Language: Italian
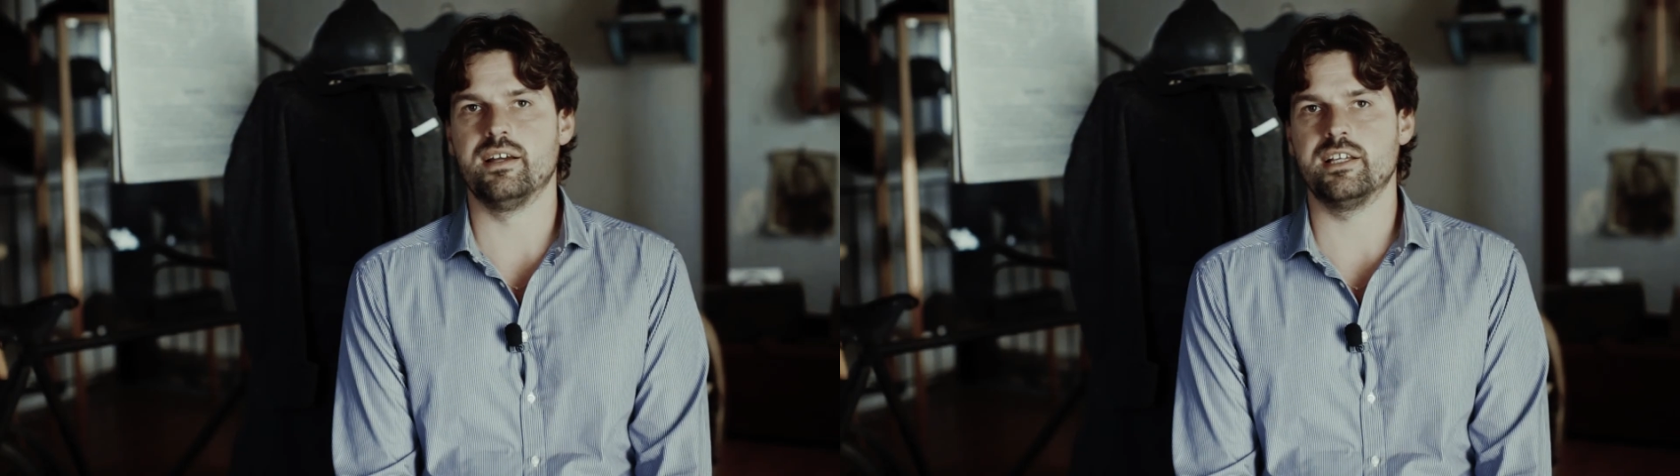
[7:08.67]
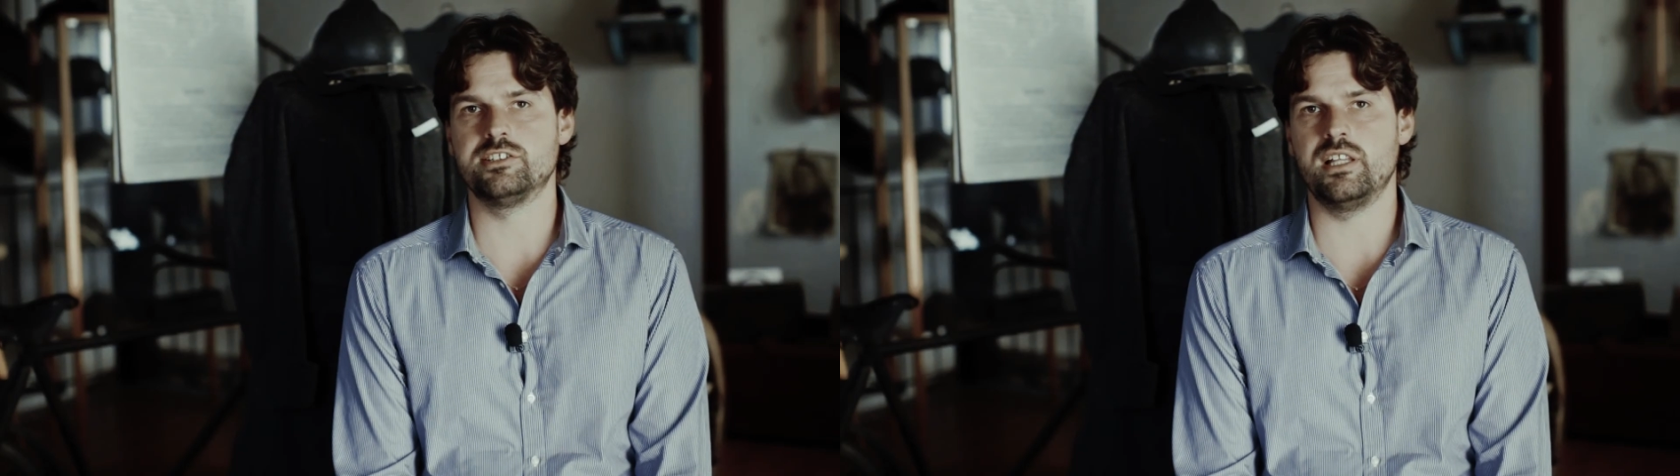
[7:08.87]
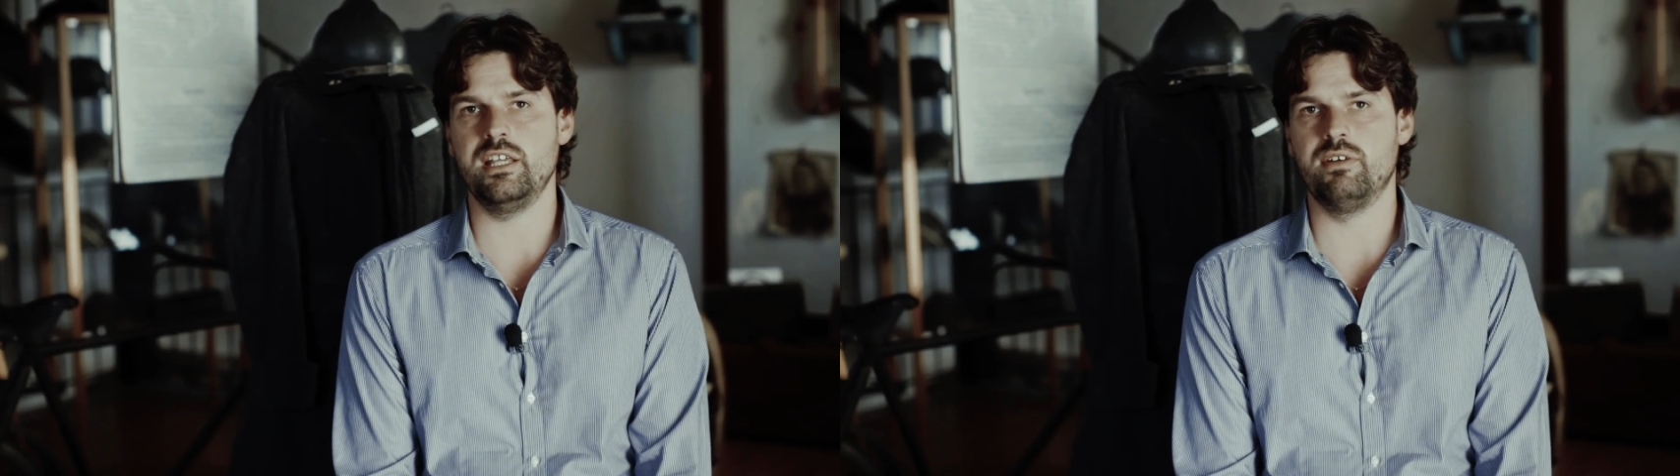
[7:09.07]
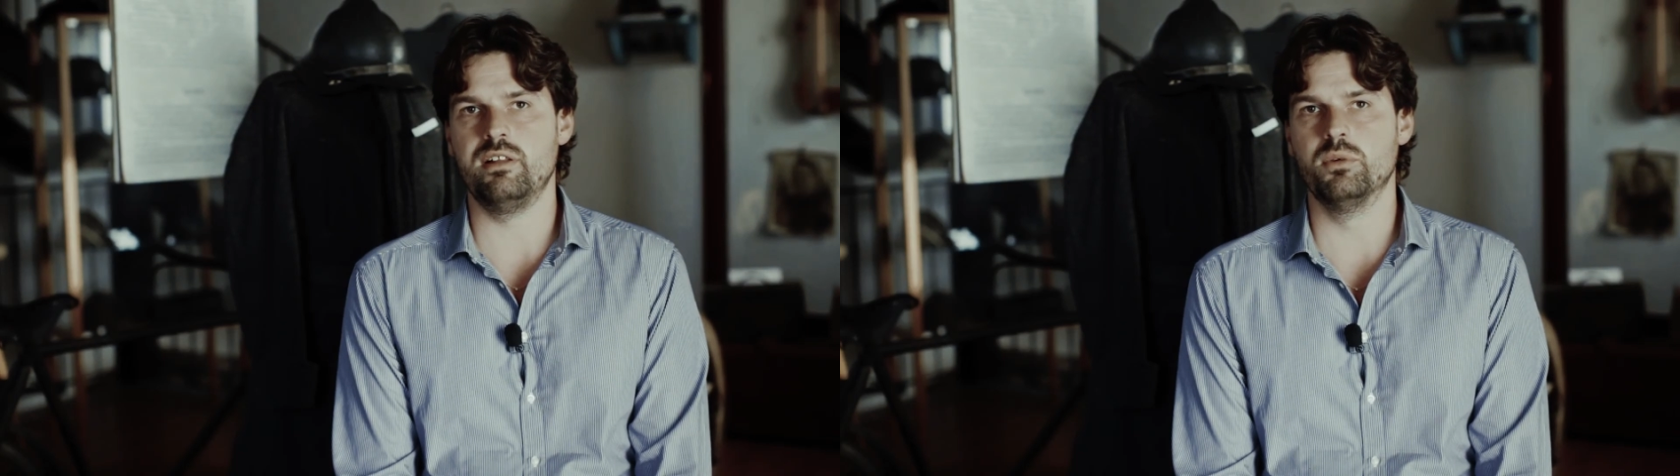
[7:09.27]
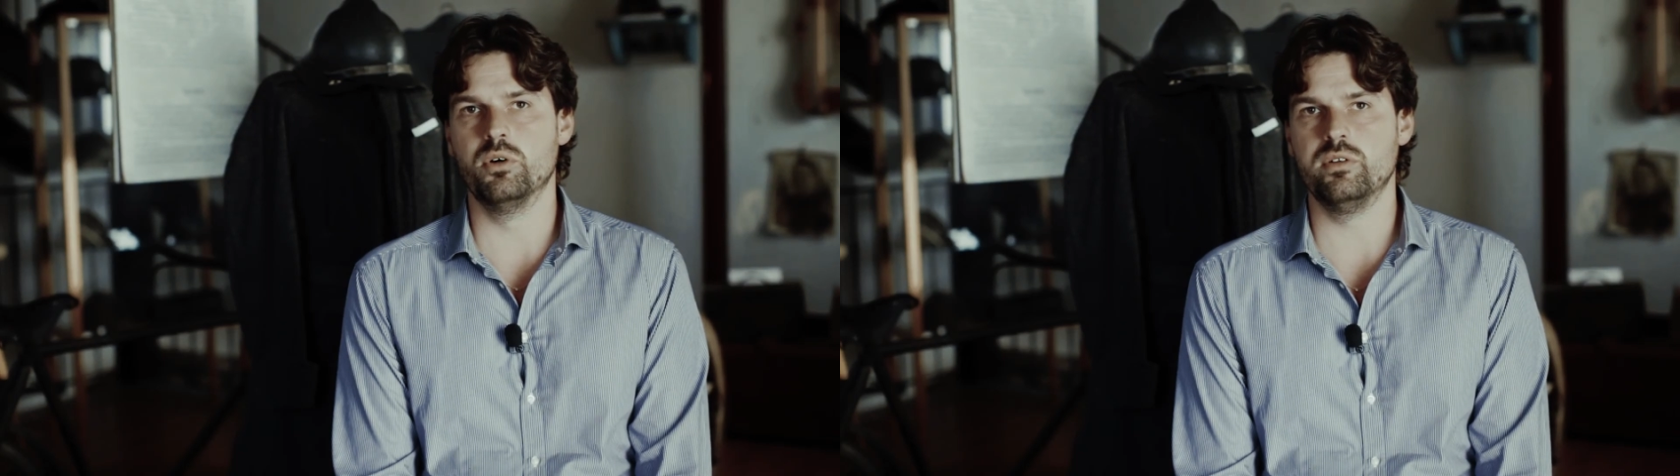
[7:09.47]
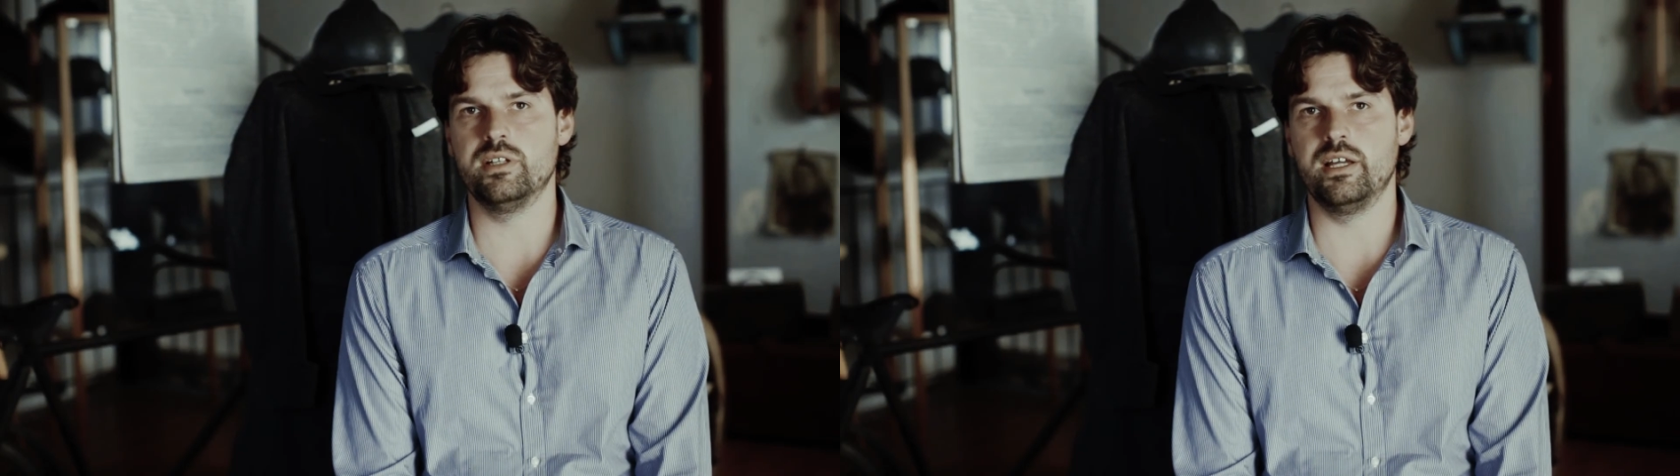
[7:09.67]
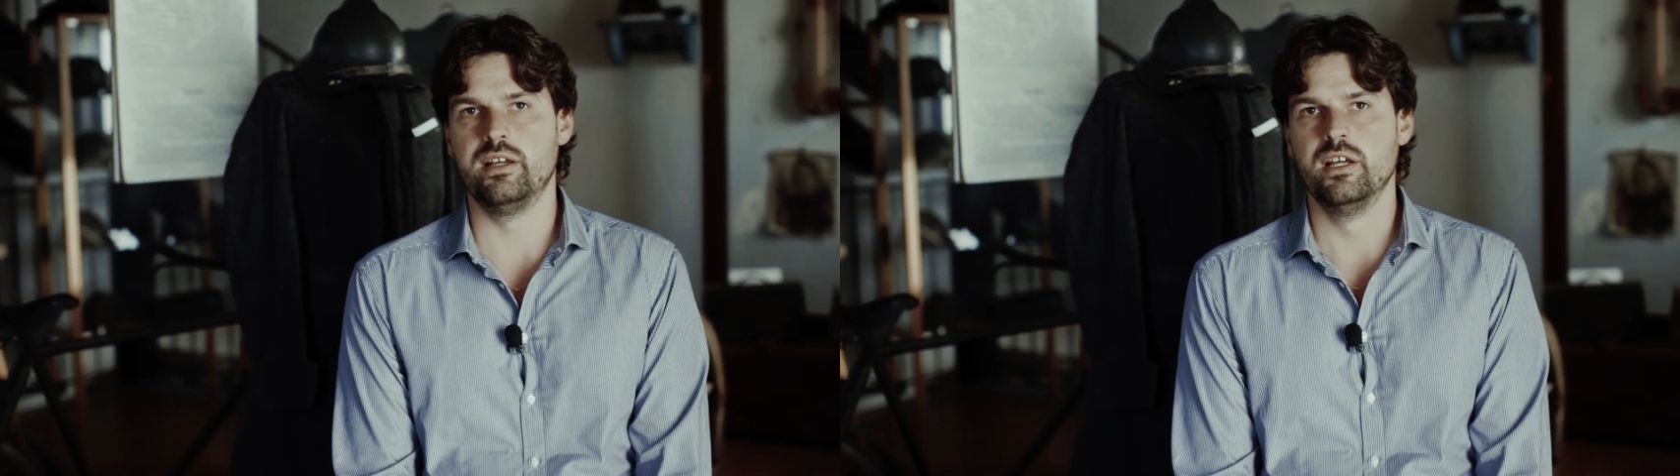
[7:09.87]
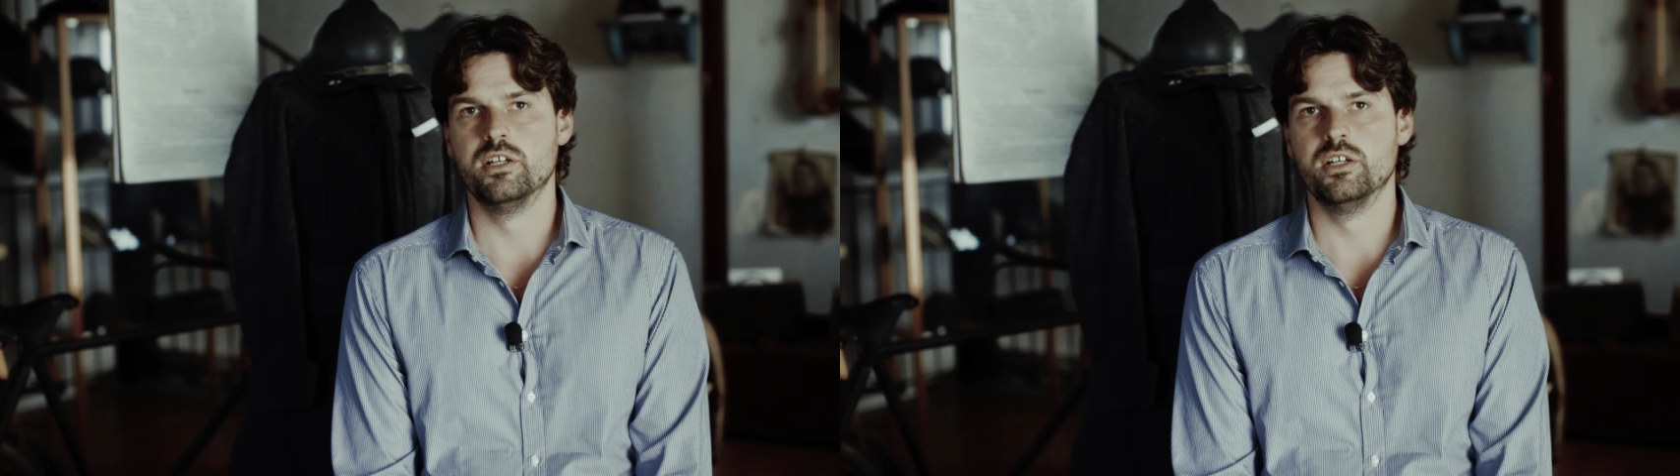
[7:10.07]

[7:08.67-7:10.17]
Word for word: che saliva il monte